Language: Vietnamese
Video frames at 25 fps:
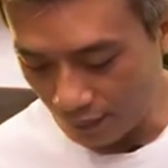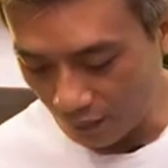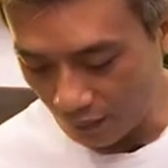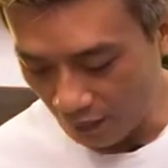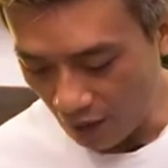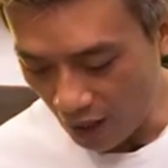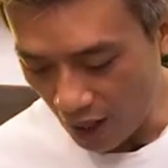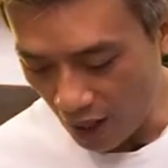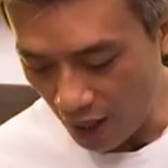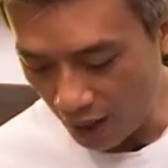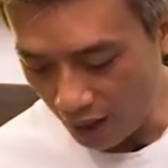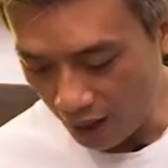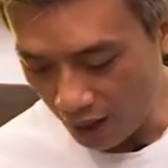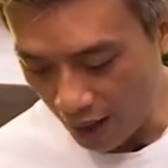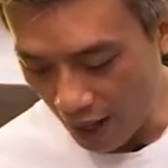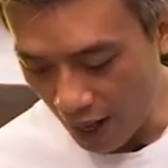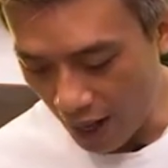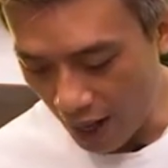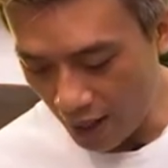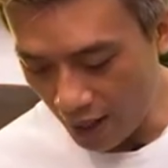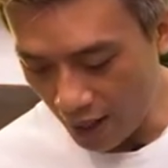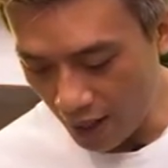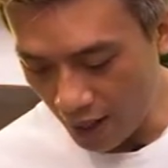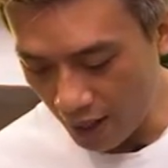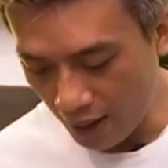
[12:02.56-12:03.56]
Và ở
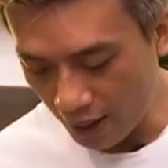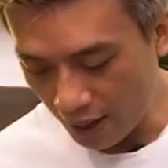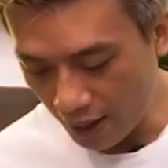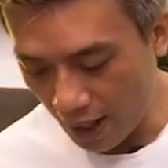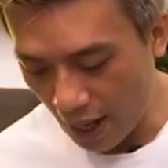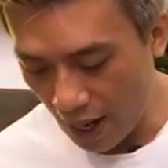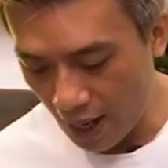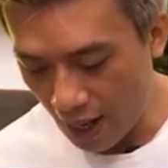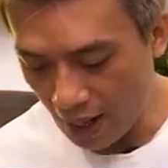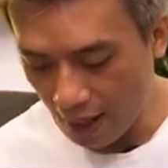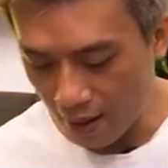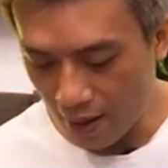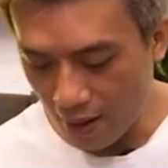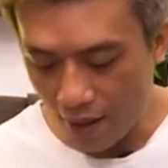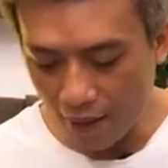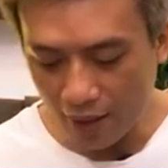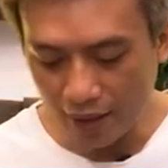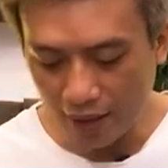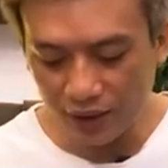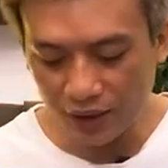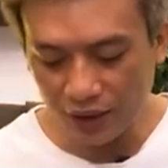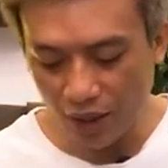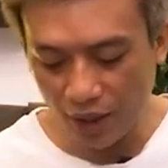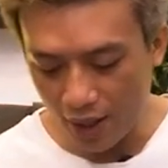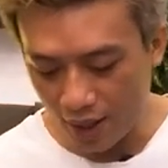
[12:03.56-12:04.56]
cái
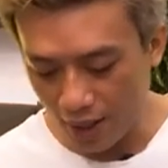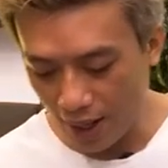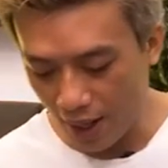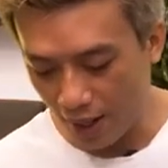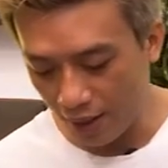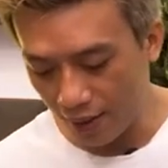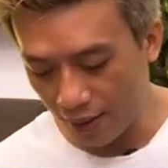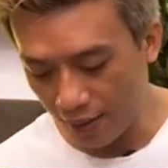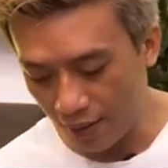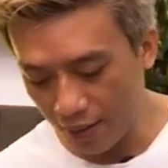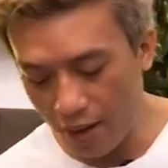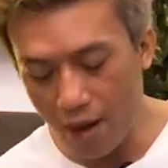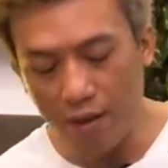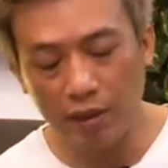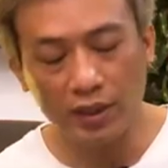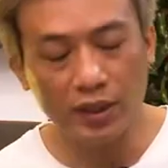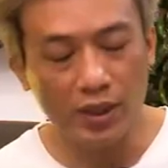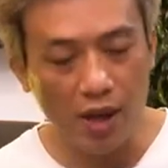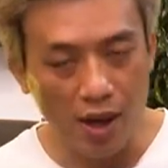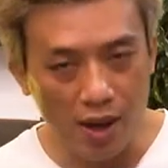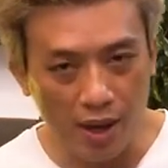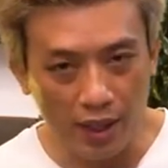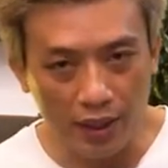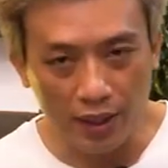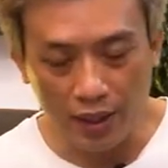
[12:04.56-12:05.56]
direction
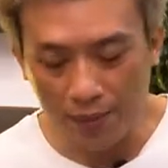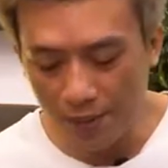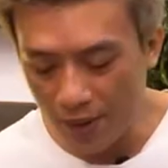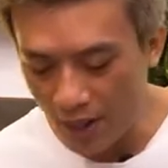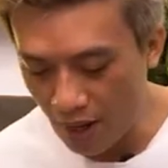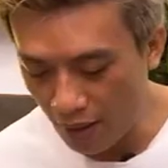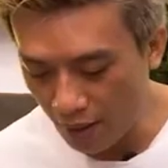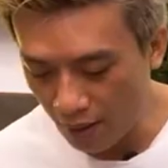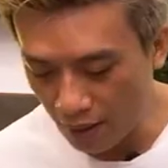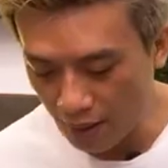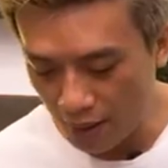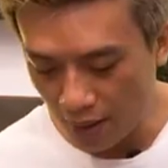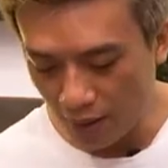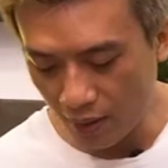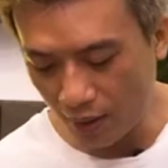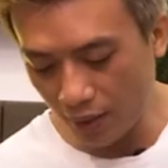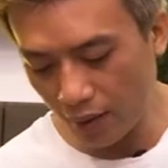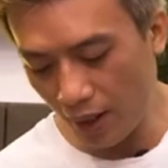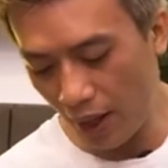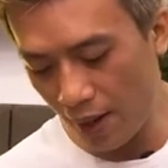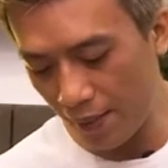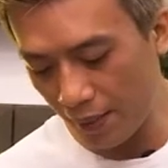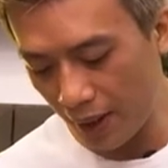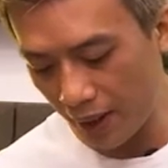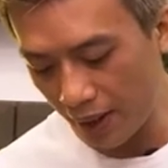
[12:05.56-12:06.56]
này thì bây giờ nó chỉ có
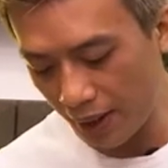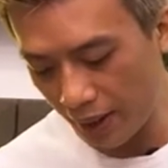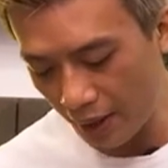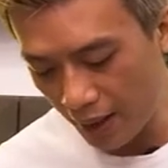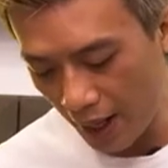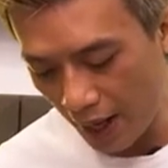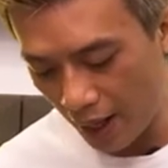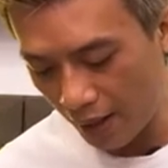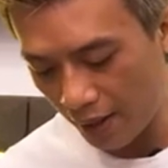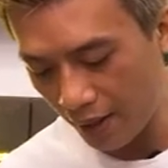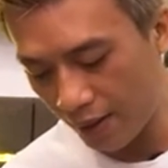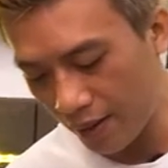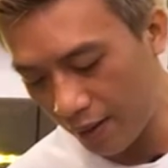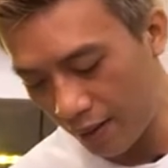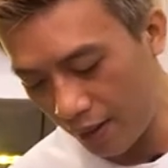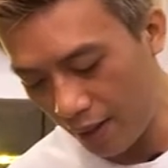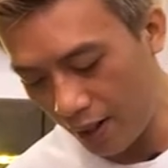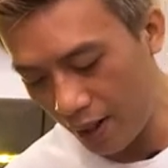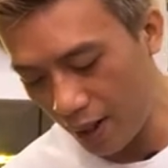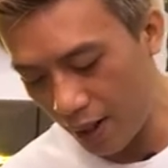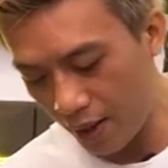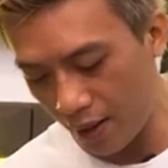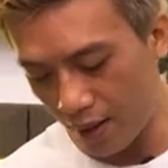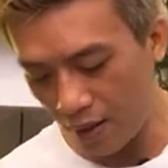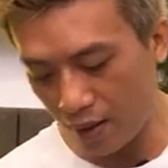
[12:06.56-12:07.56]
thêm cái chức năng nữa, đó
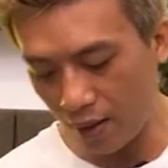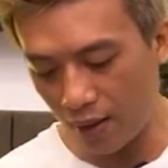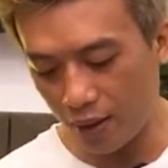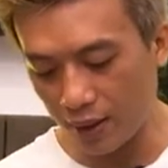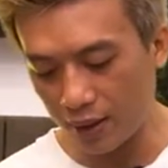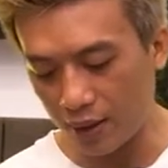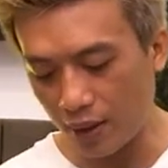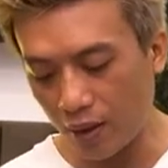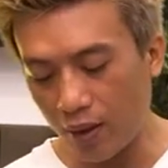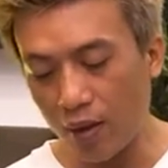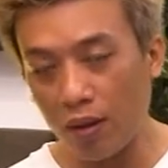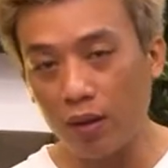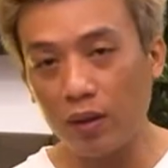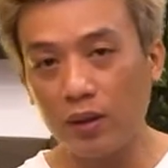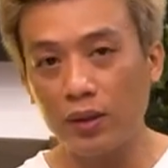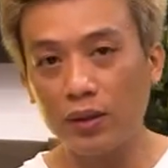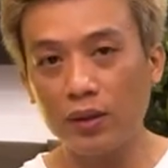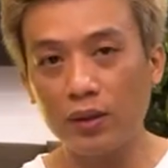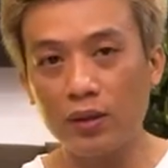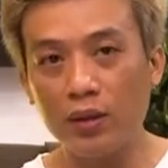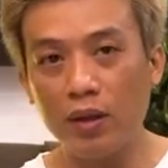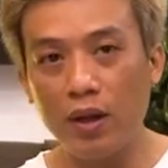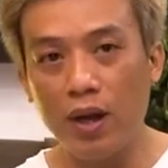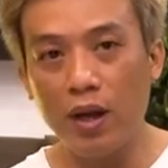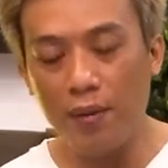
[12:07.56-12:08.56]
là nó sẽ có
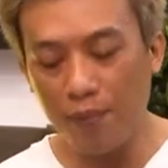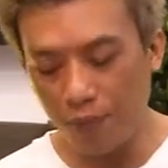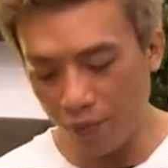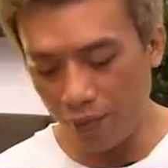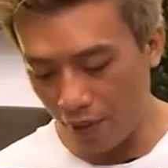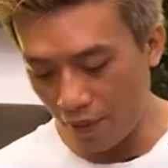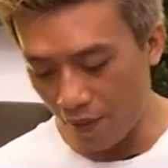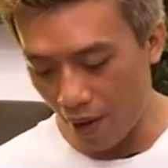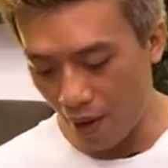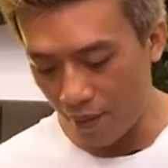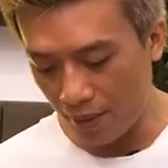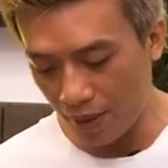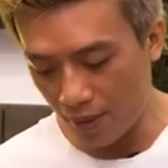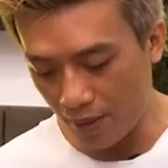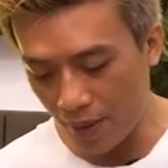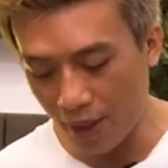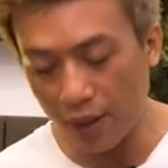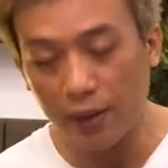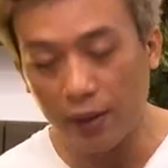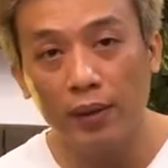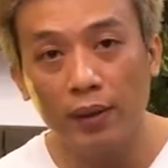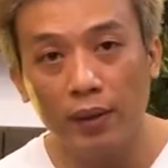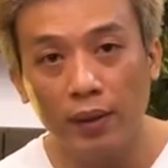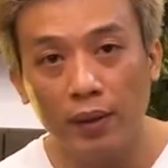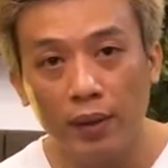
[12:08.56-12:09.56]
sleep reverb cho mình.
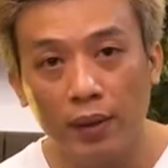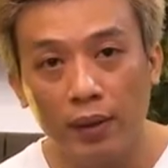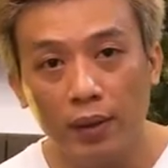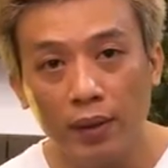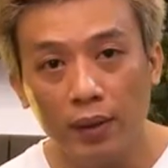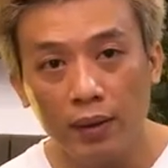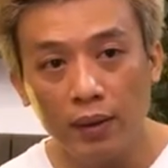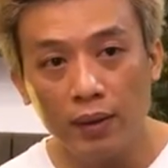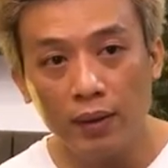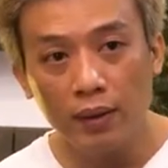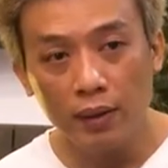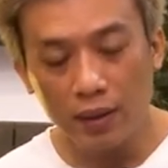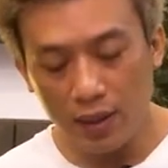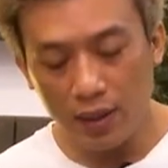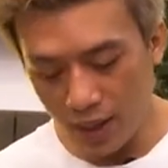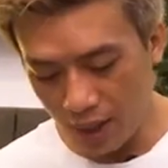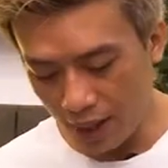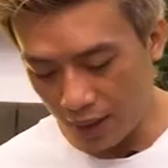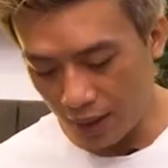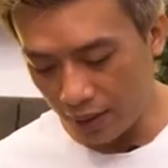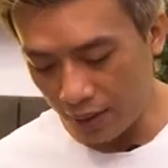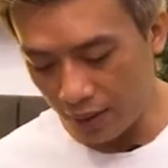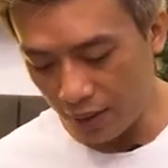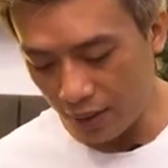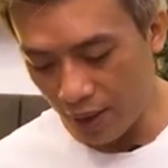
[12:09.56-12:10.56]
Tức là
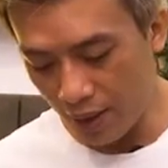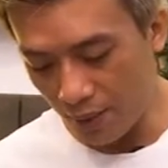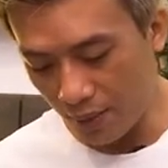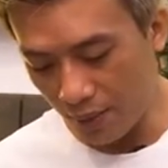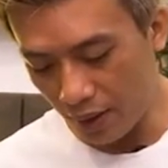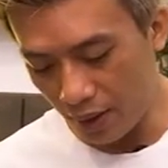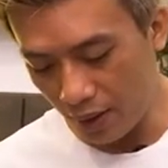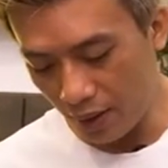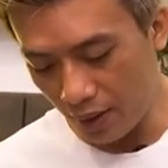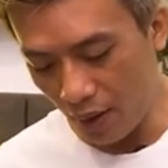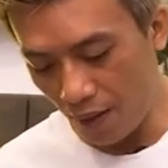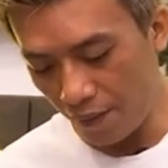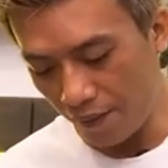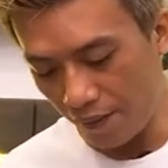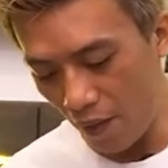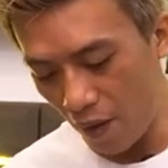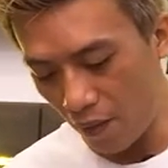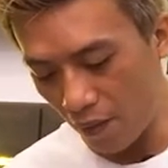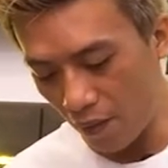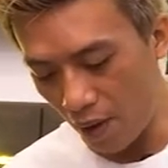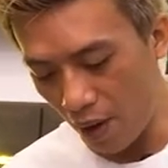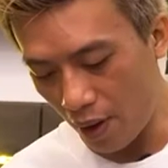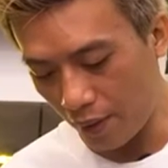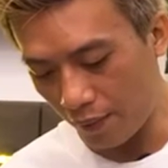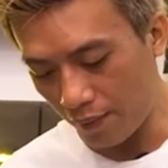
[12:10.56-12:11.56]
ngày xưa giờ mình chỉ có
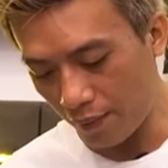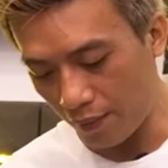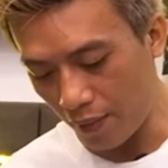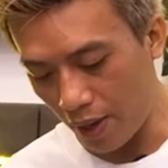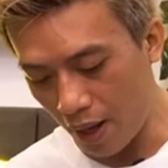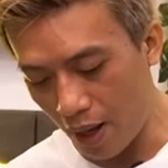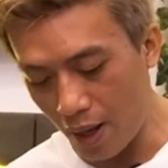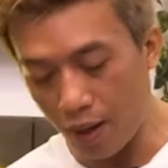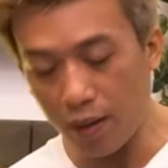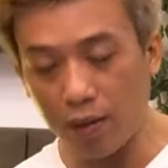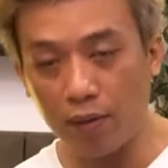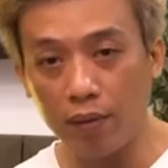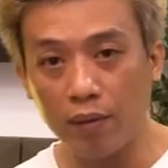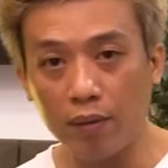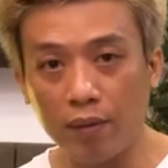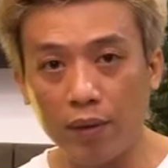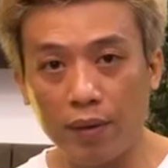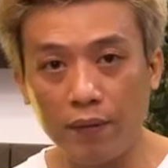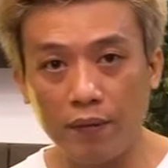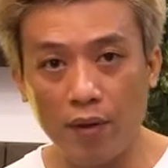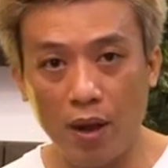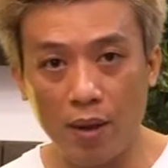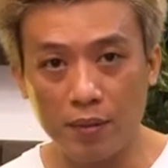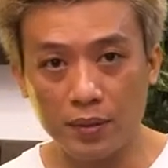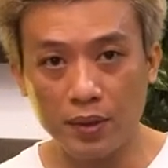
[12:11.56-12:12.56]
forward và
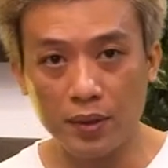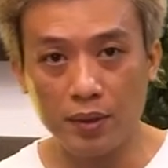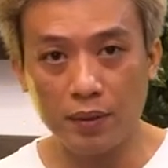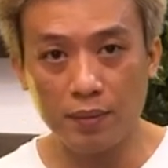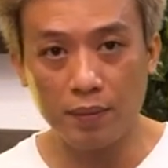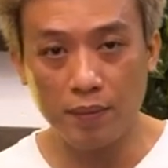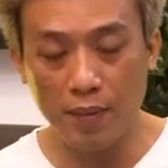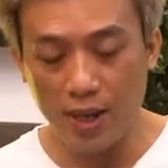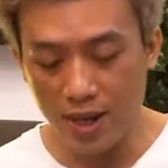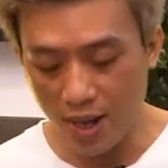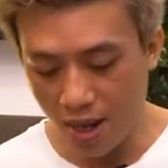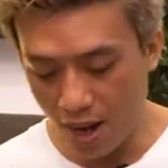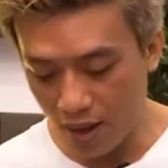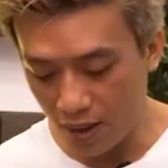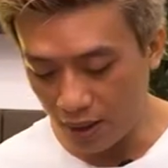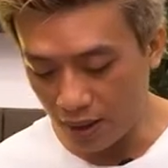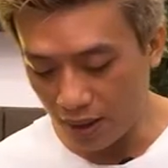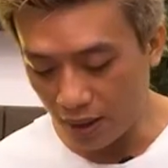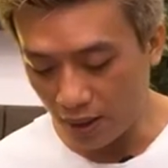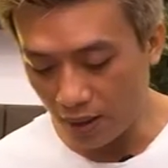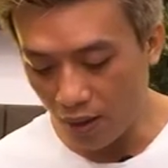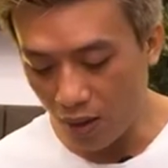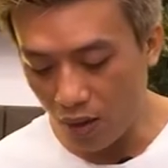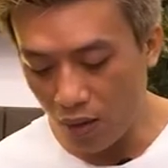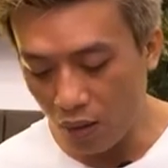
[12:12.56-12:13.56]
reverse, bây giờ nó
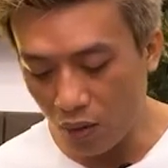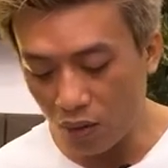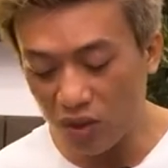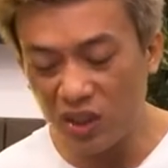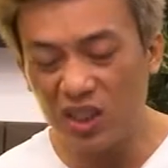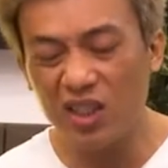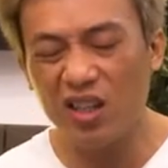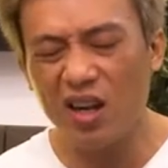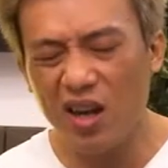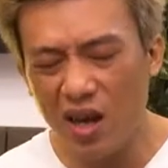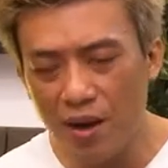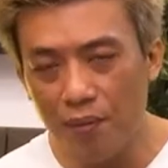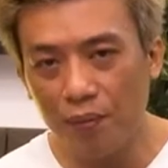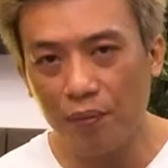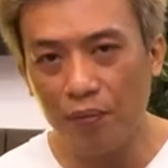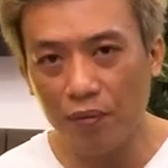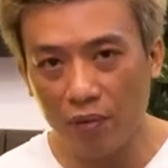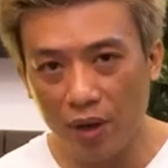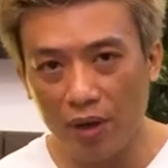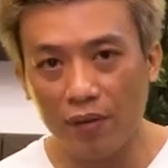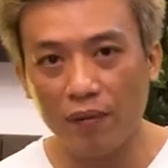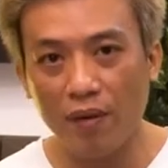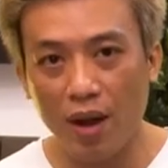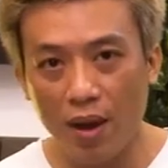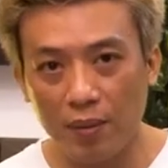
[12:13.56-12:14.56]
sẽ có luôn slip
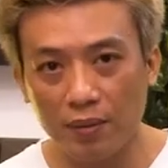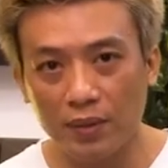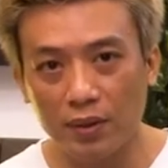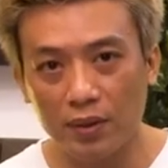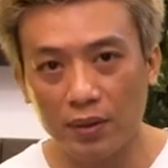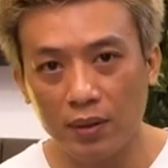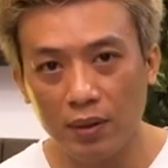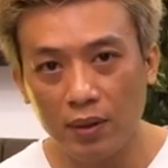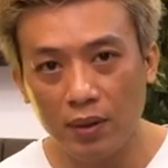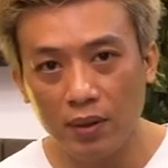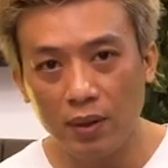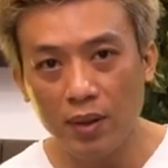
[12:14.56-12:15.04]
reverse.